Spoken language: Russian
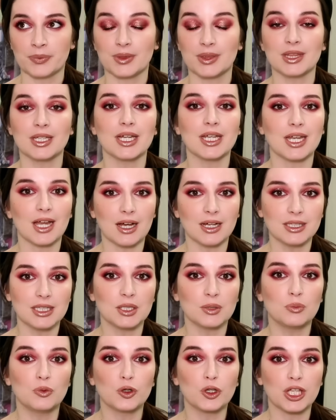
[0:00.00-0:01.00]

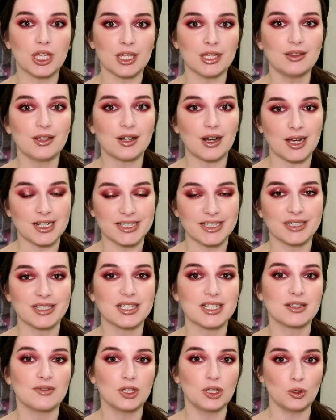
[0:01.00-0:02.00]
нарядный букет разных
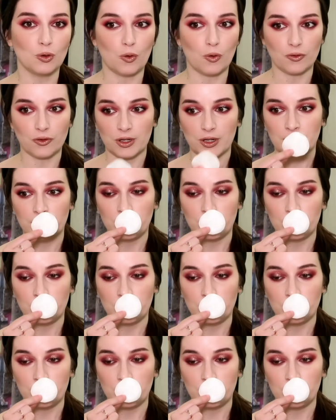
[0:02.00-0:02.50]
цветов.